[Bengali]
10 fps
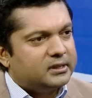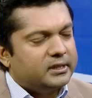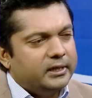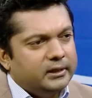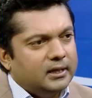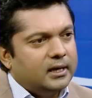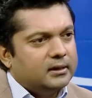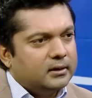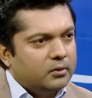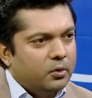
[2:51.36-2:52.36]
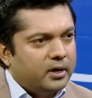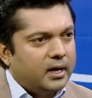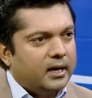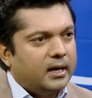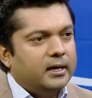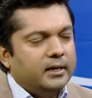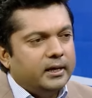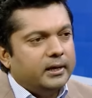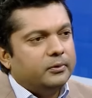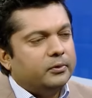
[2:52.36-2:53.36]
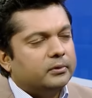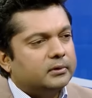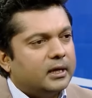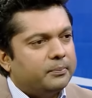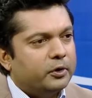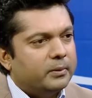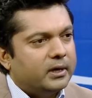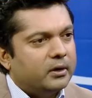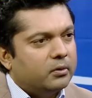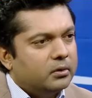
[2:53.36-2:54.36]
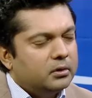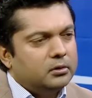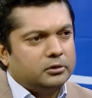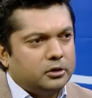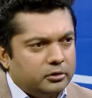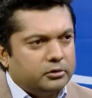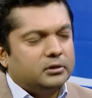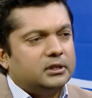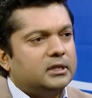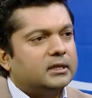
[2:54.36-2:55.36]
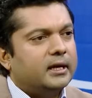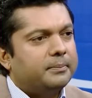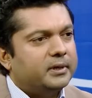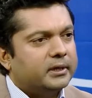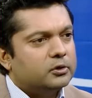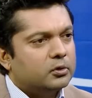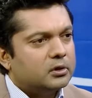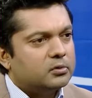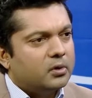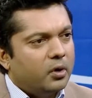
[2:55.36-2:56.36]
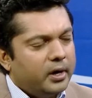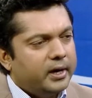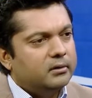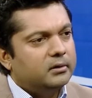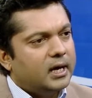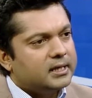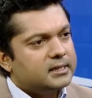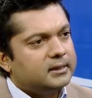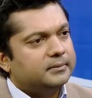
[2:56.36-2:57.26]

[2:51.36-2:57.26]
স্ত্রী তার কন্যারা এবং তার পরিবারের অন্যান্য সদস্যদের সাথে আপনার যোগাযোগ হয় এখন আছে